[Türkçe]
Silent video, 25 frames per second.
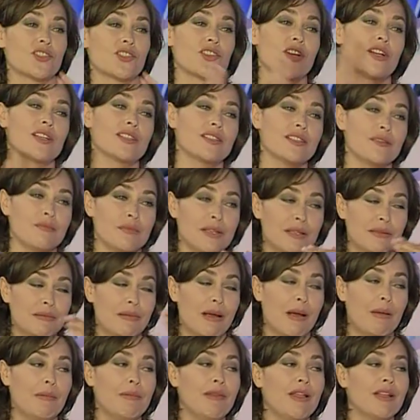yapacaksın Umut-
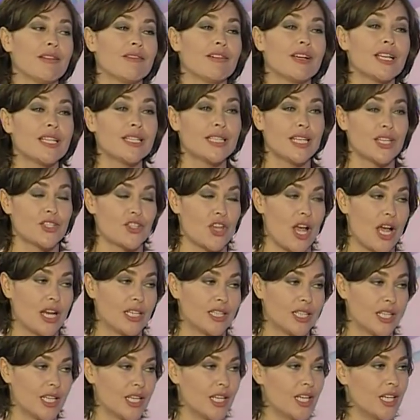bilmem ne vakit geçerdi.
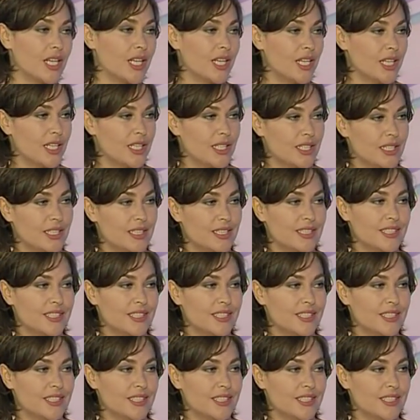Umut gerçekten çok